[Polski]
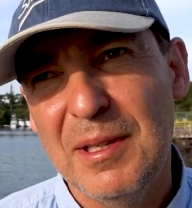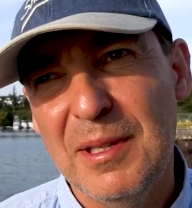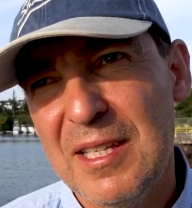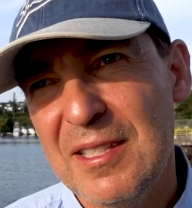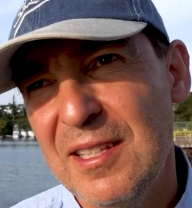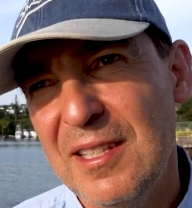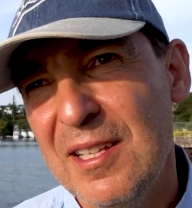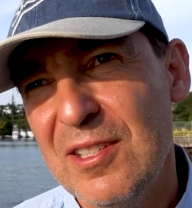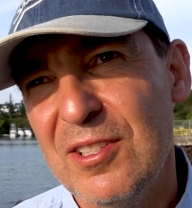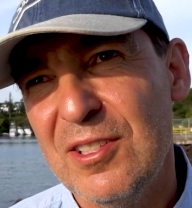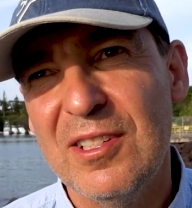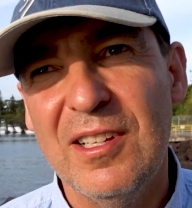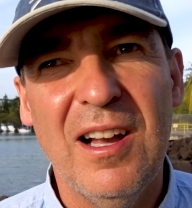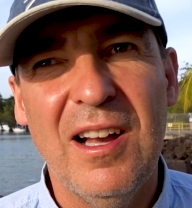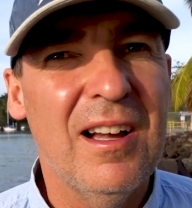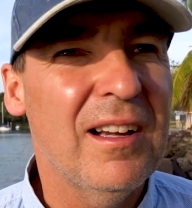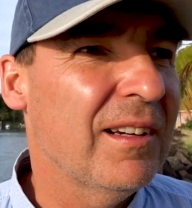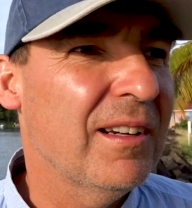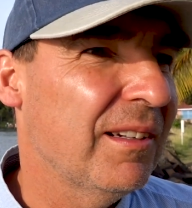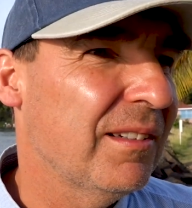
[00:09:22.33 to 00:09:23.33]

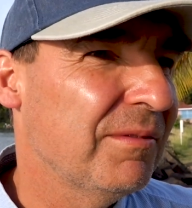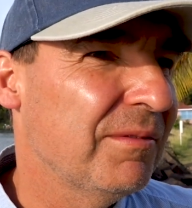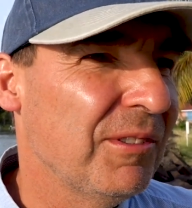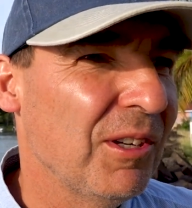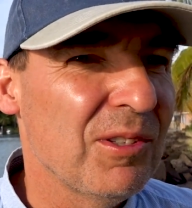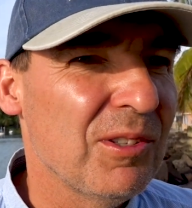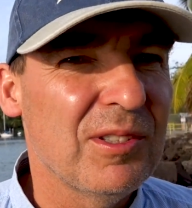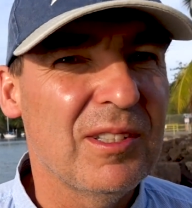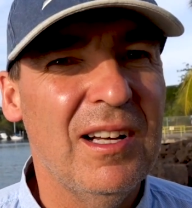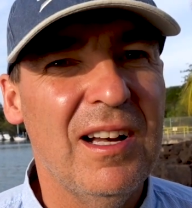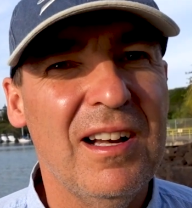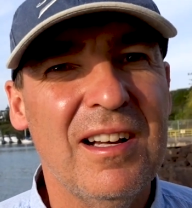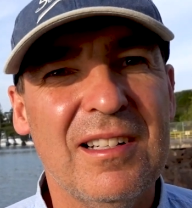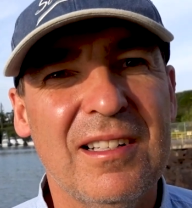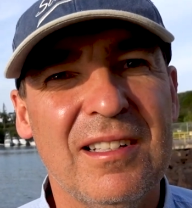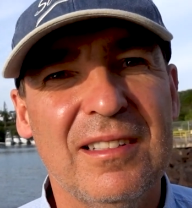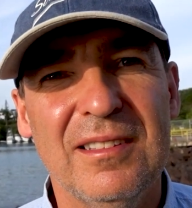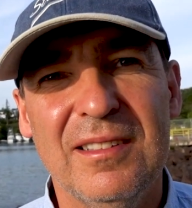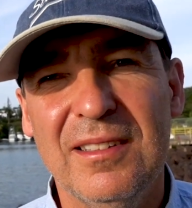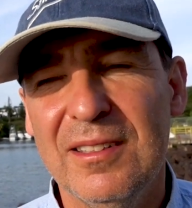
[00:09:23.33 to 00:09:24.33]
miasteczkach,
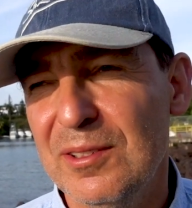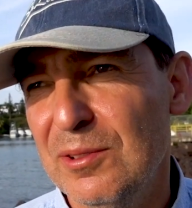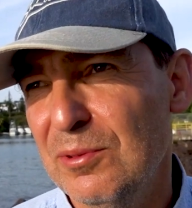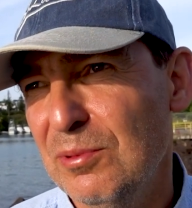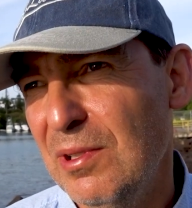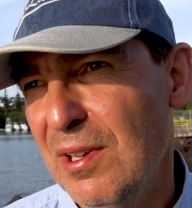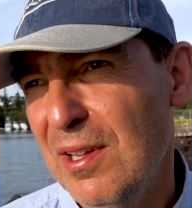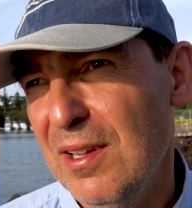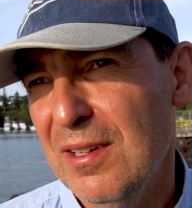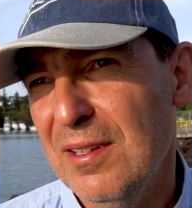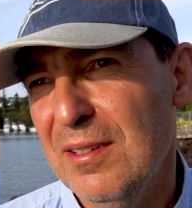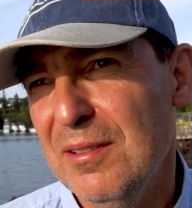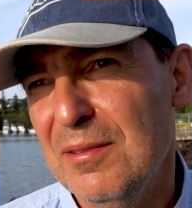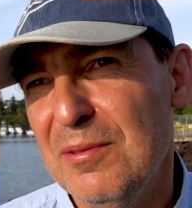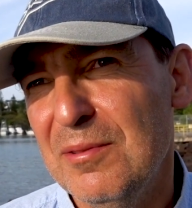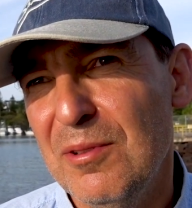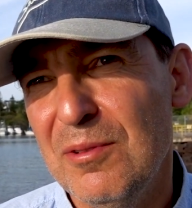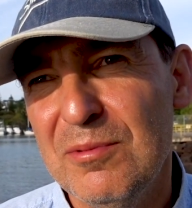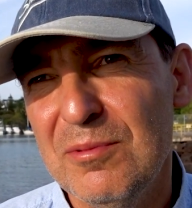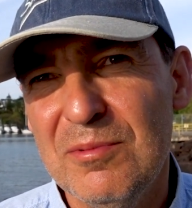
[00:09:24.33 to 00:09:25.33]
wioskach, e, które
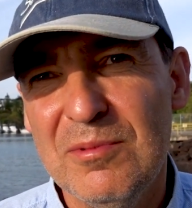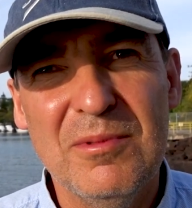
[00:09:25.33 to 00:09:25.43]
no,